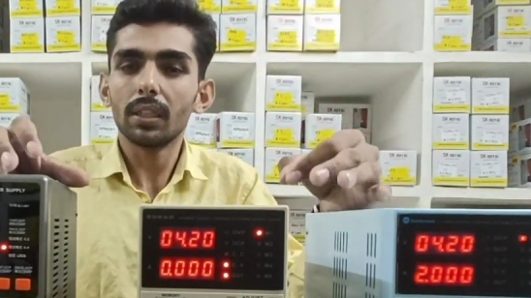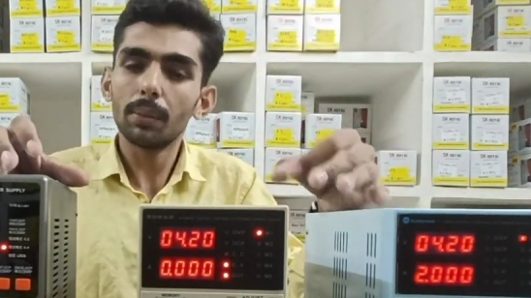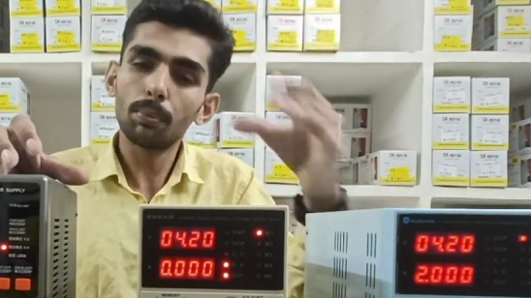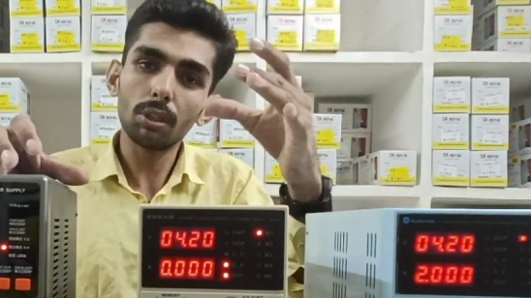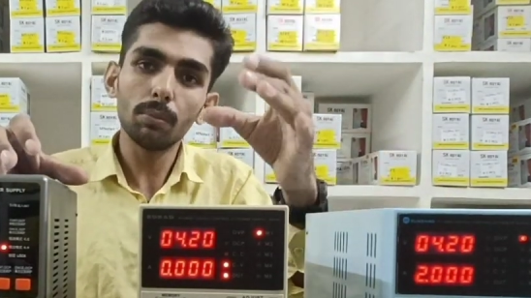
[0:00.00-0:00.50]

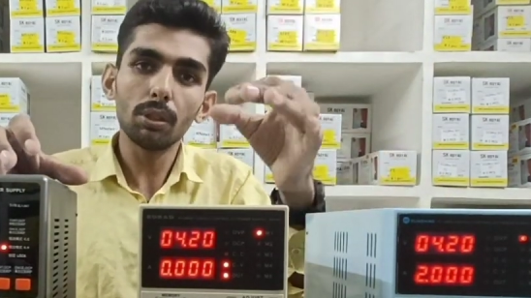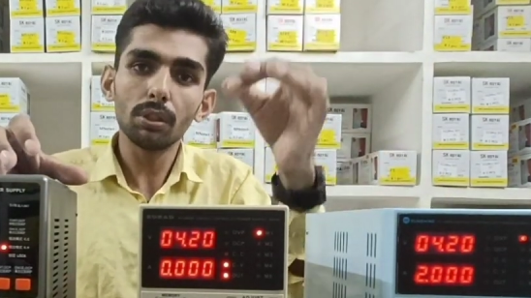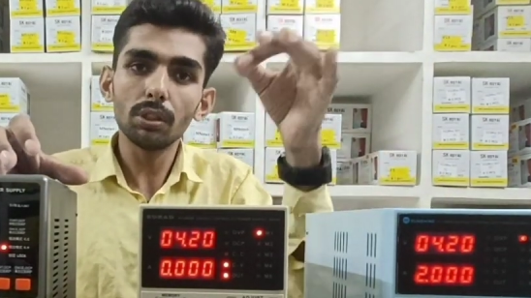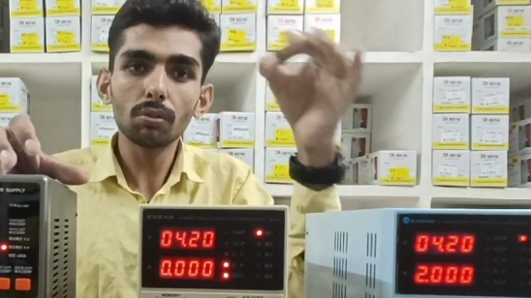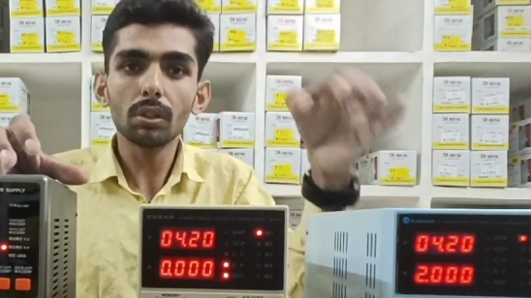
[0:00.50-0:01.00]
ఇప్పుడు మీరు
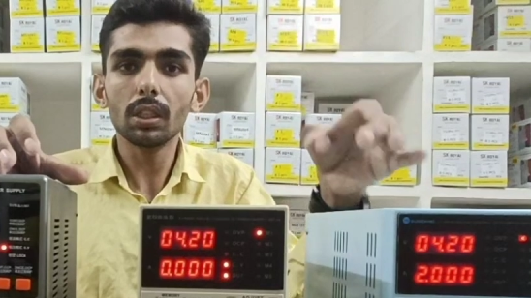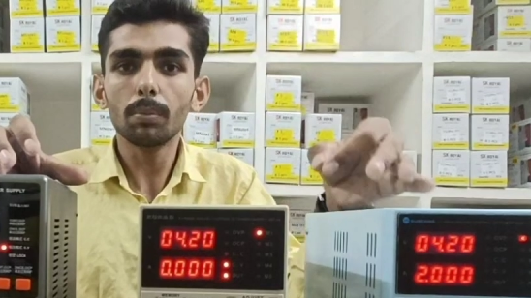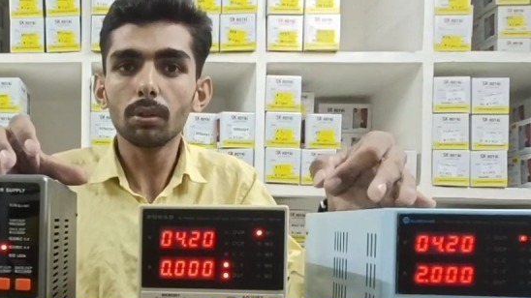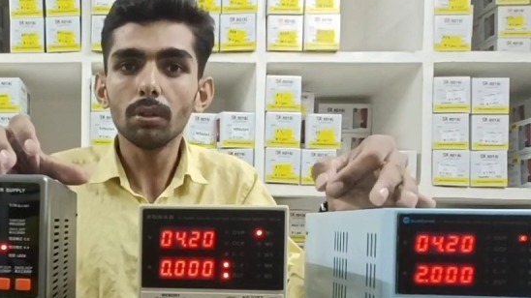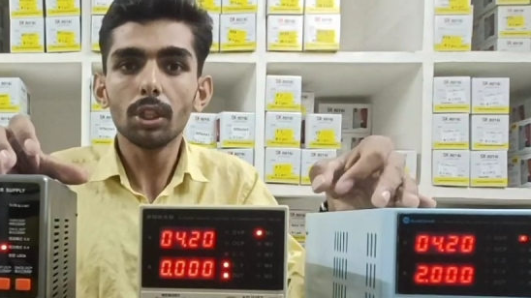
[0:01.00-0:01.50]
తీసుకునే
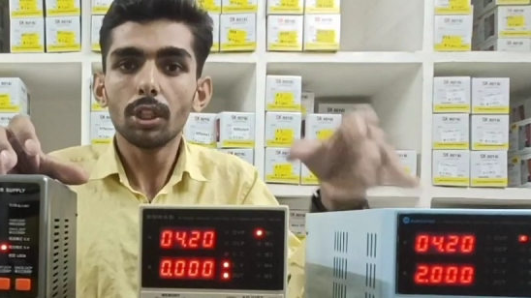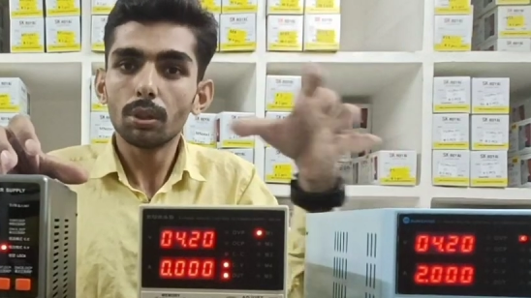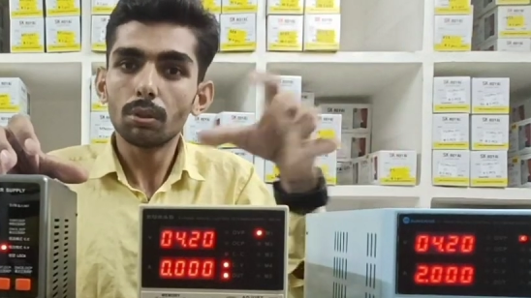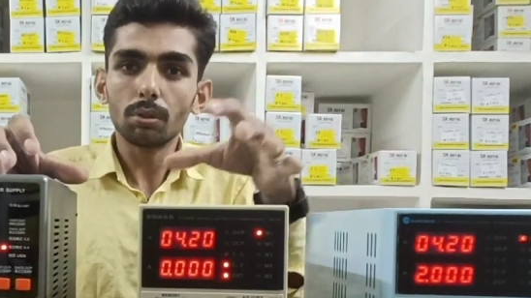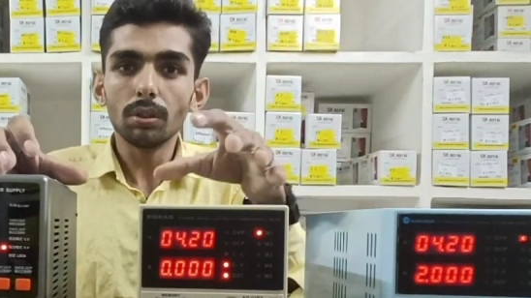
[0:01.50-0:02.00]
ఇప్పుడు
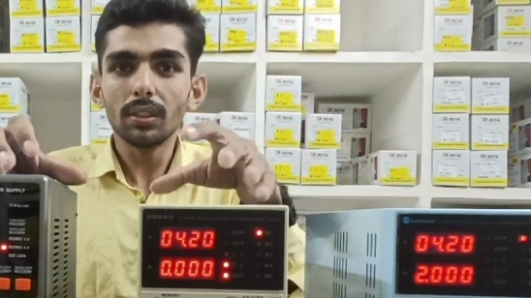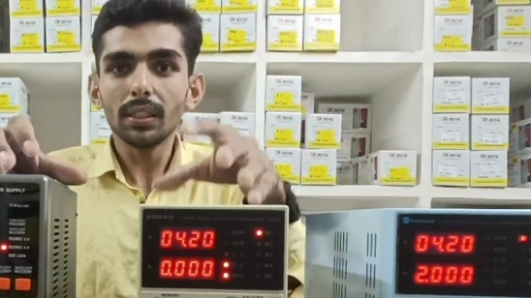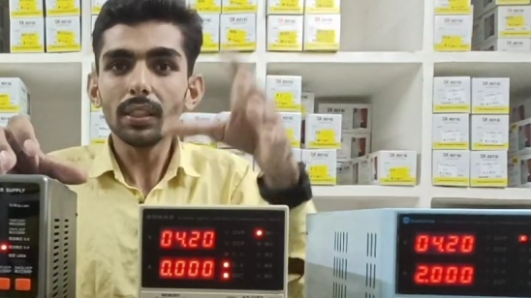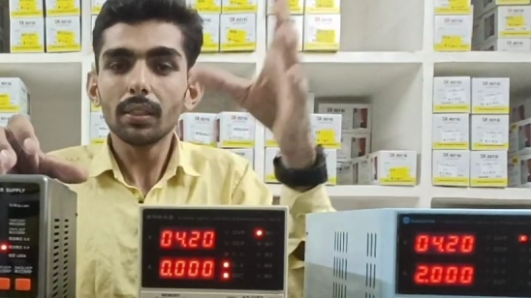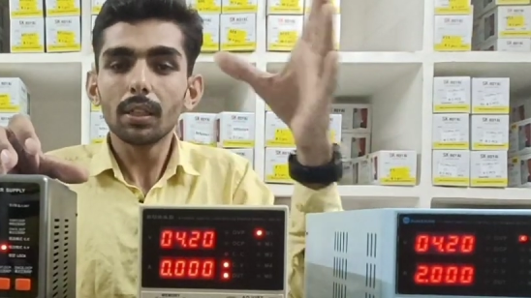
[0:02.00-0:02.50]
చూసి
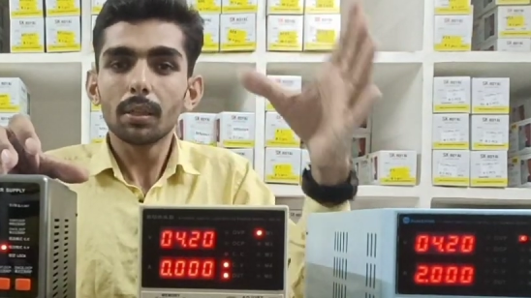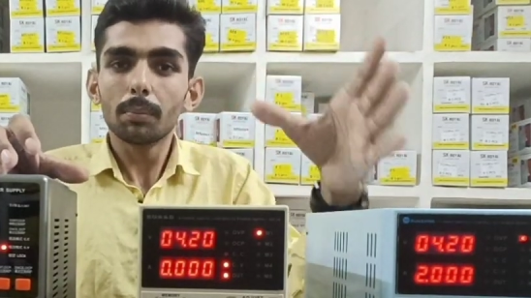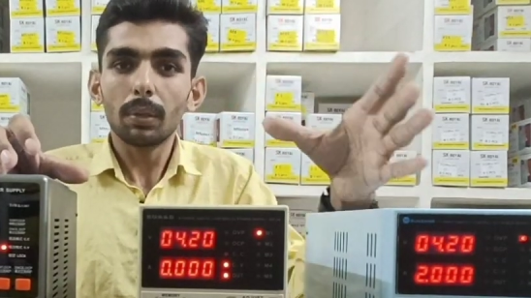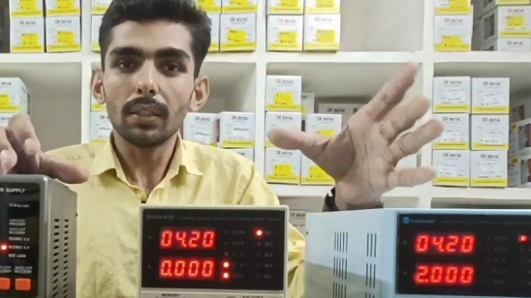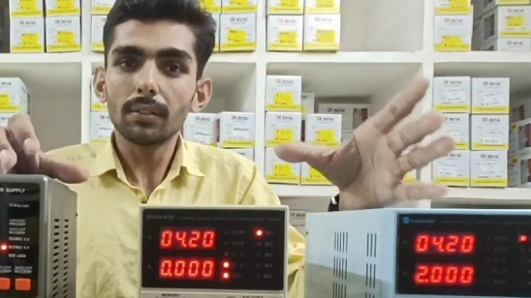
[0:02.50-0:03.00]

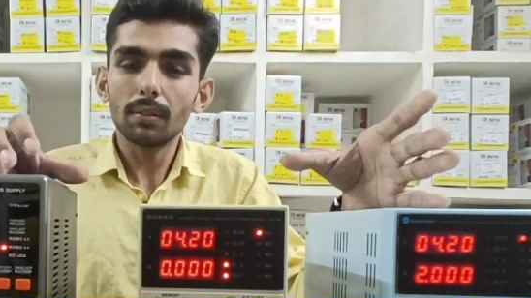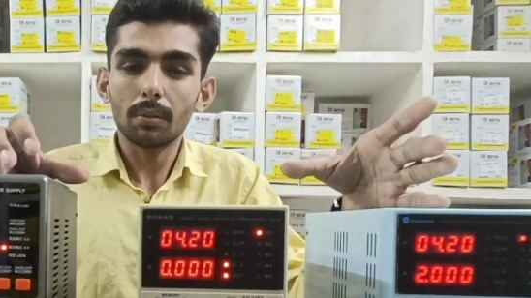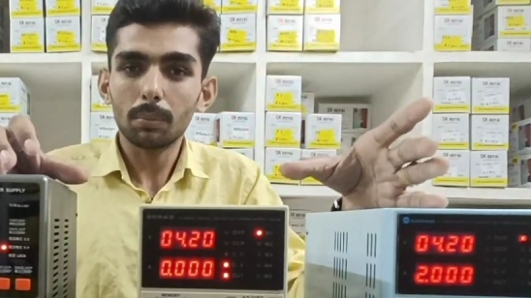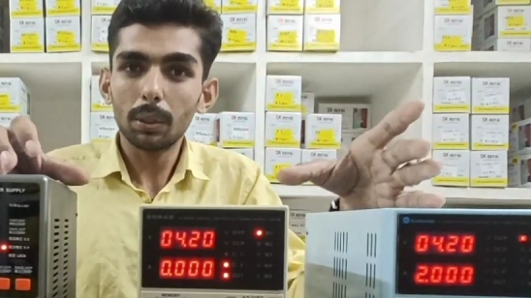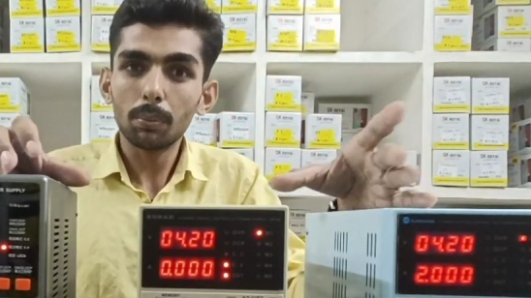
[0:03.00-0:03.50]
ప్లస్
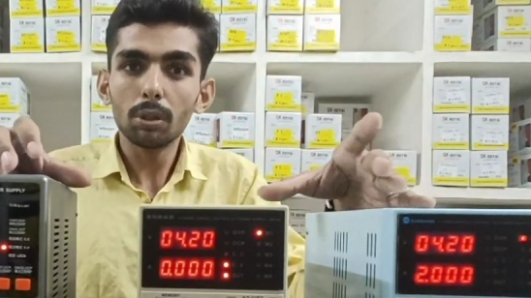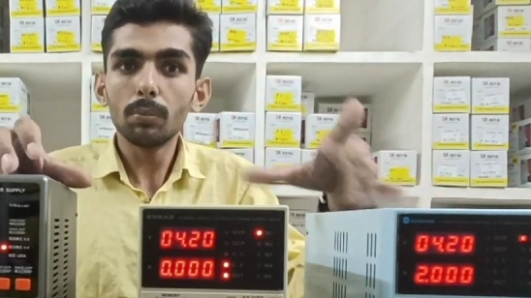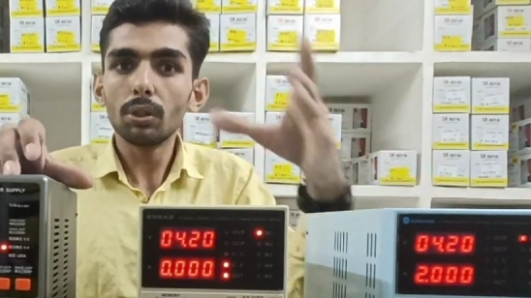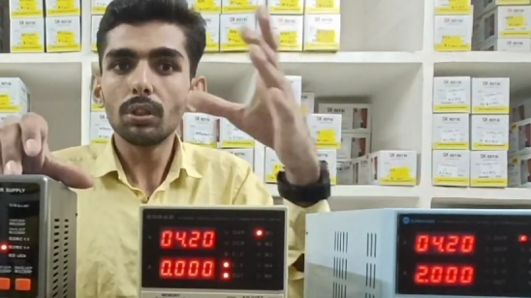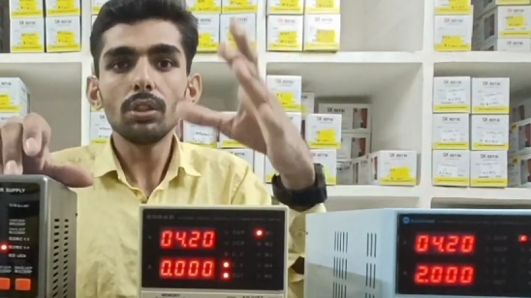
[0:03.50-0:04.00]
ఇప్పుడు
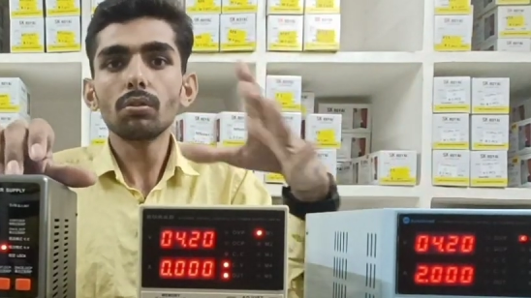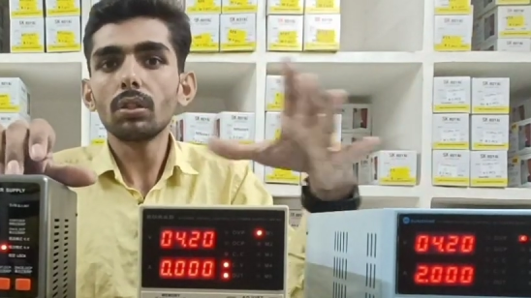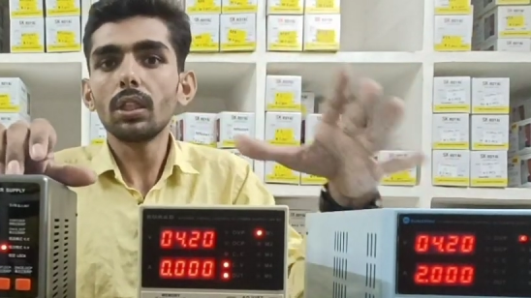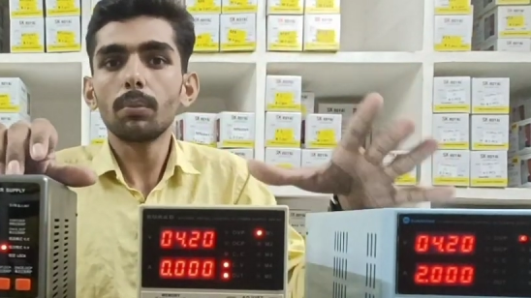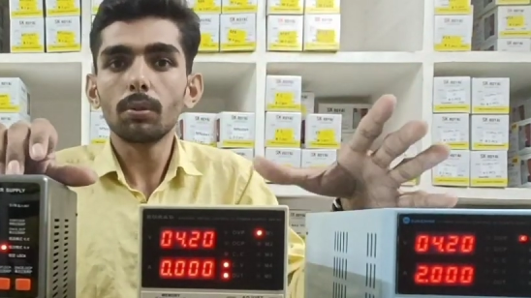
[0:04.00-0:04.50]
మీరు
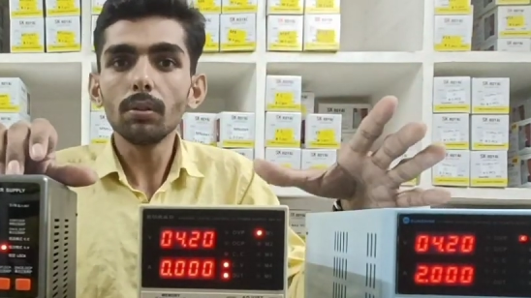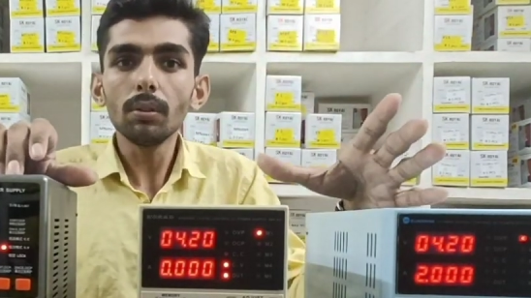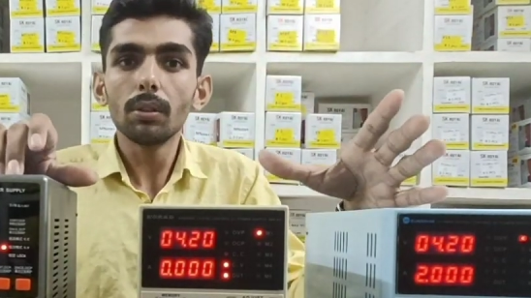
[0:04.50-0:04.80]
తీసుకునే ఇప్పుడు